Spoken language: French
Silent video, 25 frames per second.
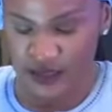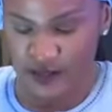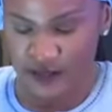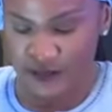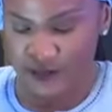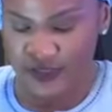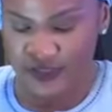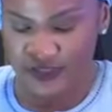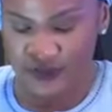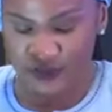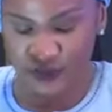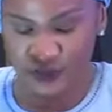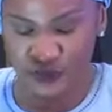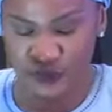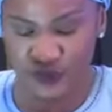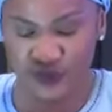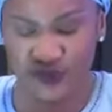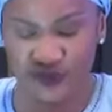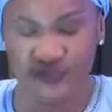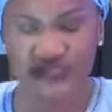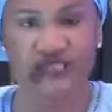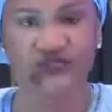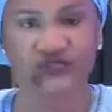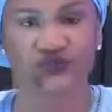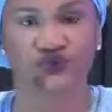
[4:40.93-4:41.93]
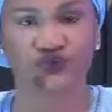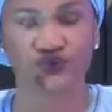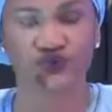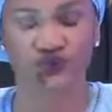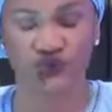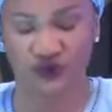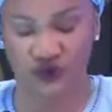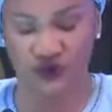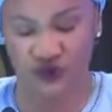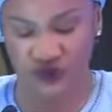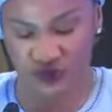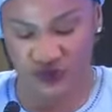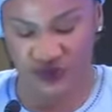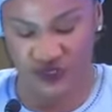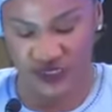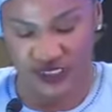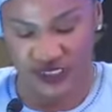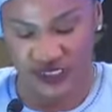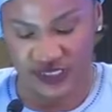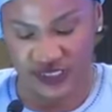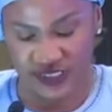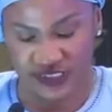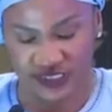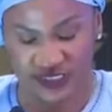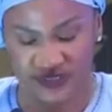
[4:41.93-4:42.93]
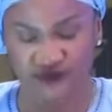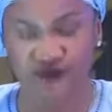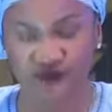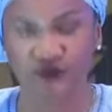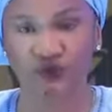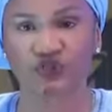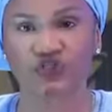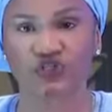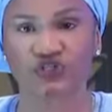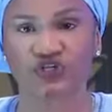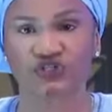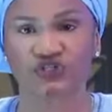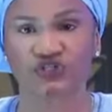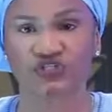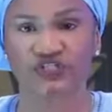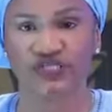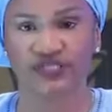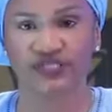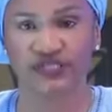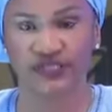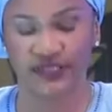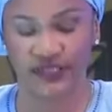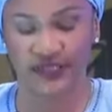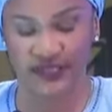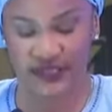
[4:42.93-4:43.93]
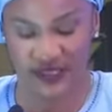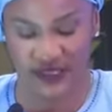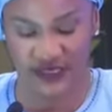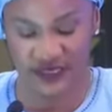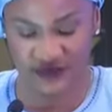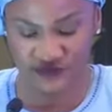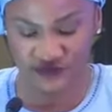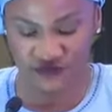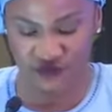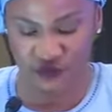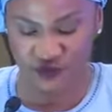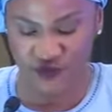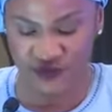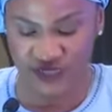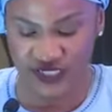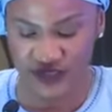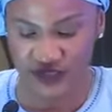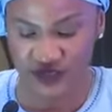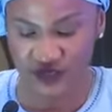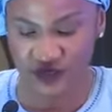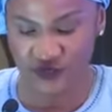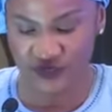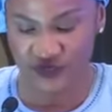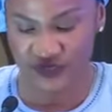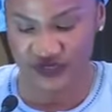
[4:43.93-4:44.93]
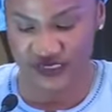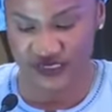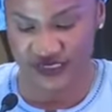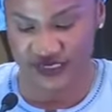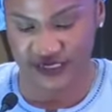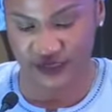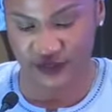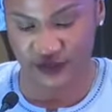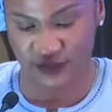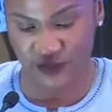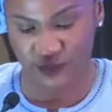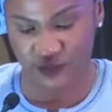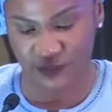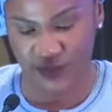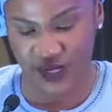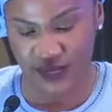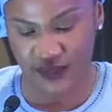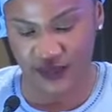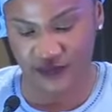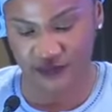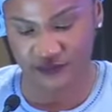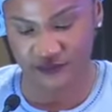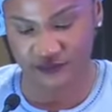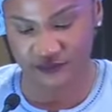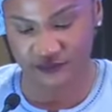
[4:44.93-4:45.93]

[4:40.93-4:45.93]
Parce qu'une chose est sûre, il faut changer et il faut bien commencer quelque part.